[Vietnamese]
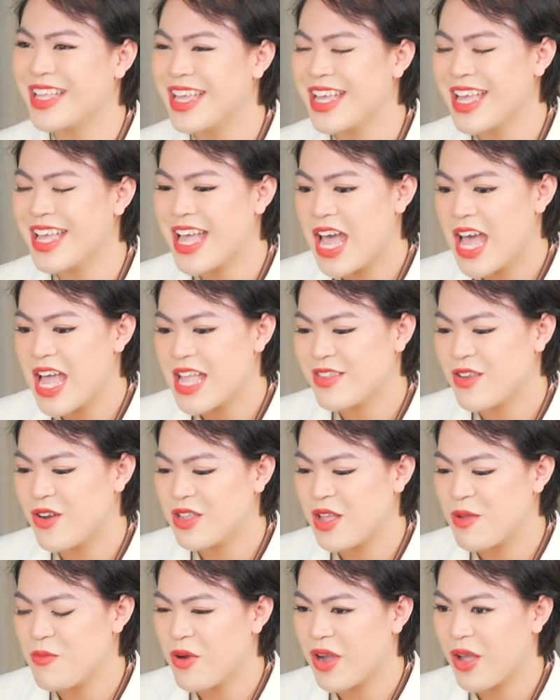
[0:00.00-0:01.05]
đi cho
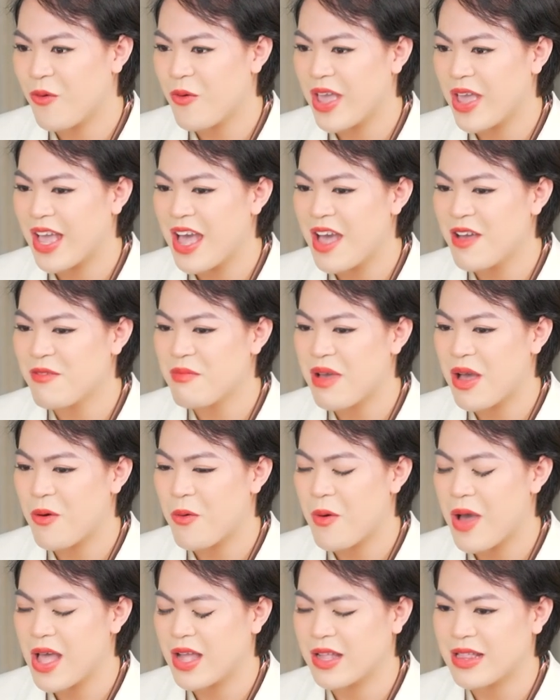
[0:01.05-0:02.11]
đến một cái khoảnh khắc mà
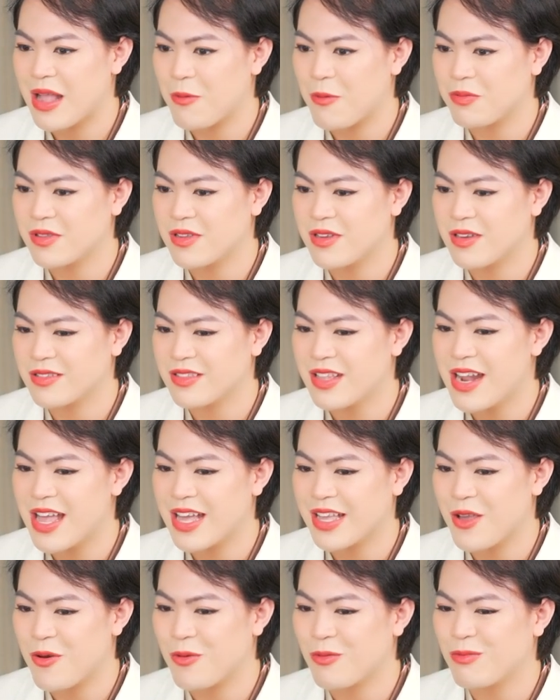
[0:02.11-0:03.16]
hoàng đọc được tức là
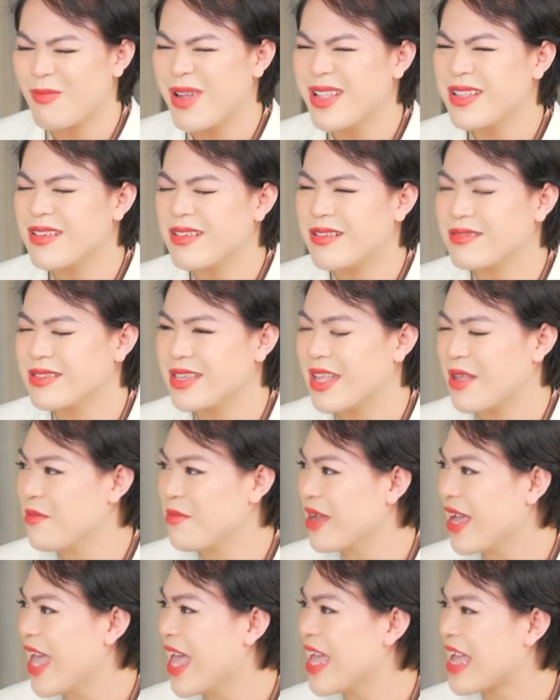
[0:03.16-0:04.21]
kiểu bất ngờ nhìn thấy
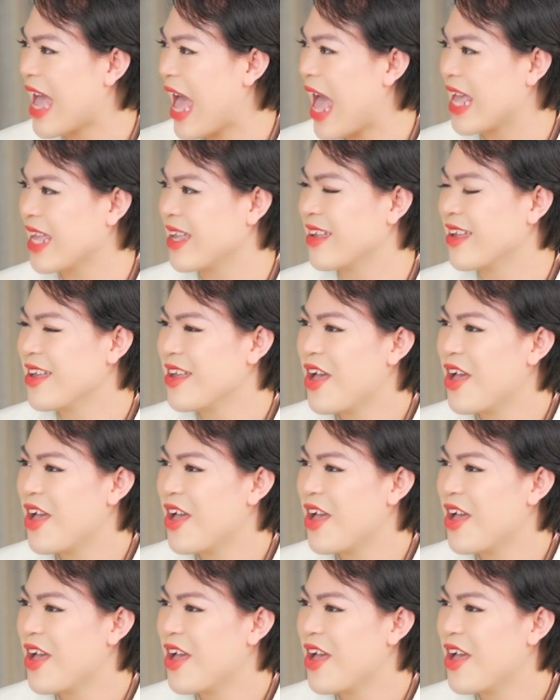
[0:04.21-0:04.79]
những cái hình ảnh